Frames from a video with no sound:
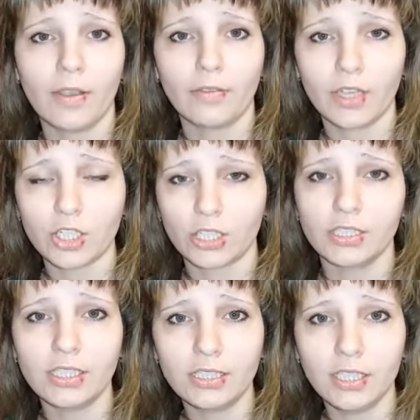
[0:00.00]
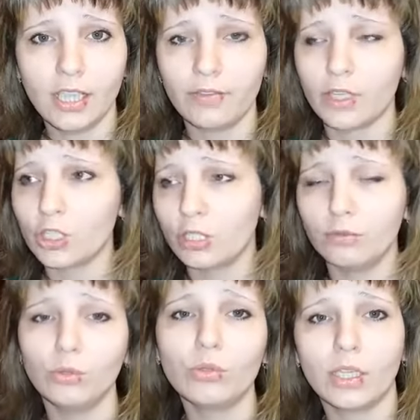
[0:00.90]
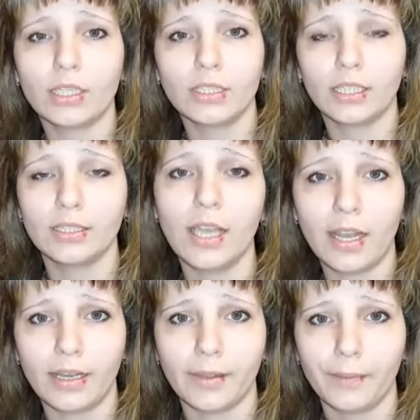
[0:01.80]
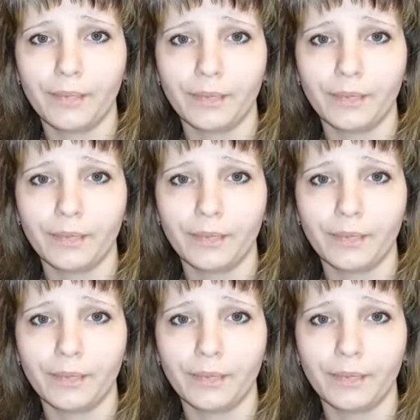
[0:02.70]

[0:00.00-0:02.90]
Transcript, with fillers: ваших детей, ваших внуков и так далее.